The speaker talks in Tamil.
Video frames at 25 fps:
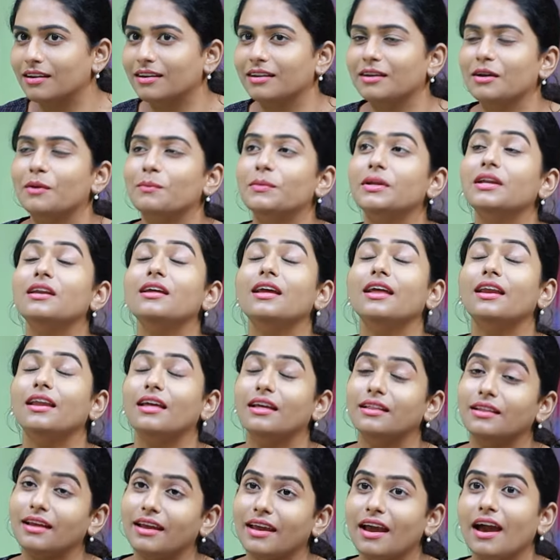தானே அப்படின்னு என்னை
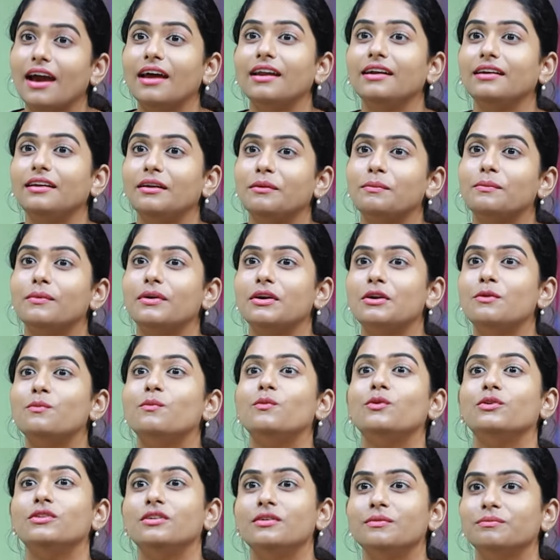அந்த கேரக்டர்
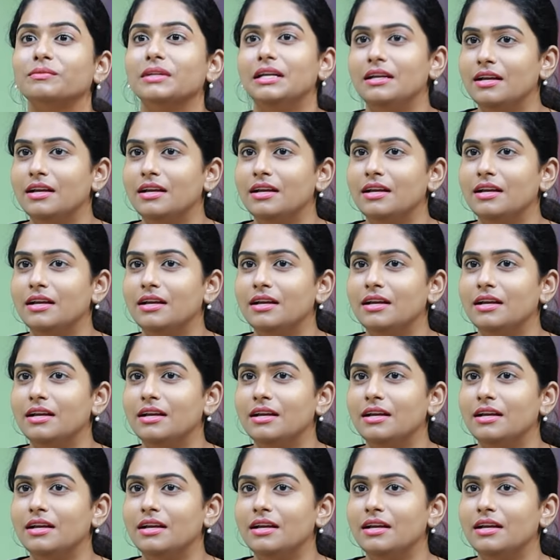பண்ணும்போது